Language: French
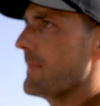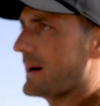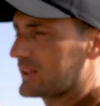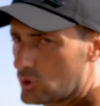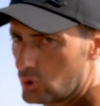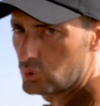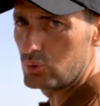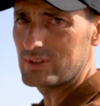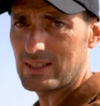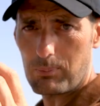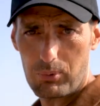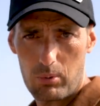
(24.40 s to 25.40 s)
Parce que tout
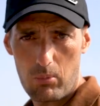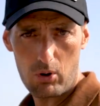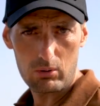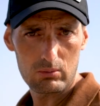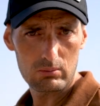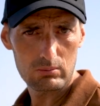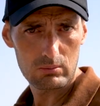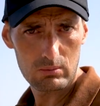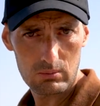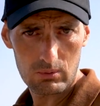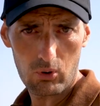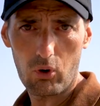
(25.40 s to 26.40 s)
simplement,
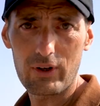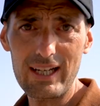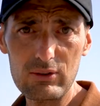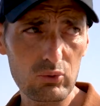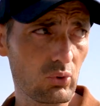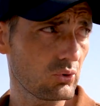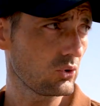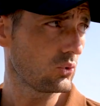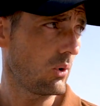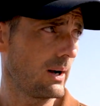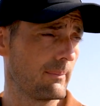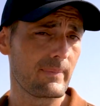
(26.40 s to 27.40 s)
regarde autour de
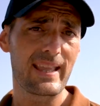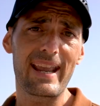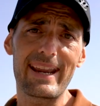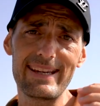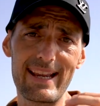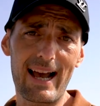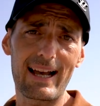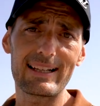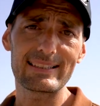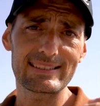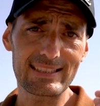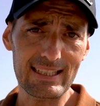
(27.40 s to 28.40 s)
toi, il y a
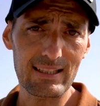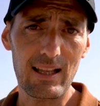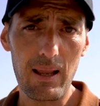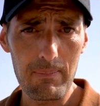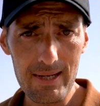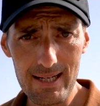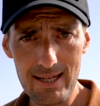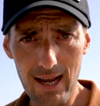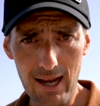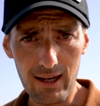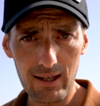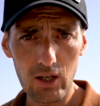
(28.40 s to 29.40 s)
7
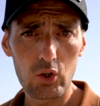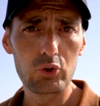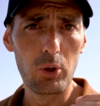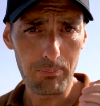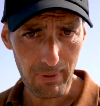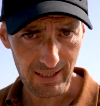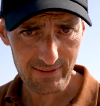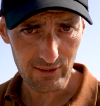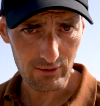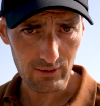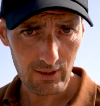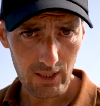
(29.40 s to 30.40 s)
milliards de
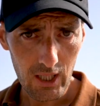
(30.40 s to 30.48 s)
personnes.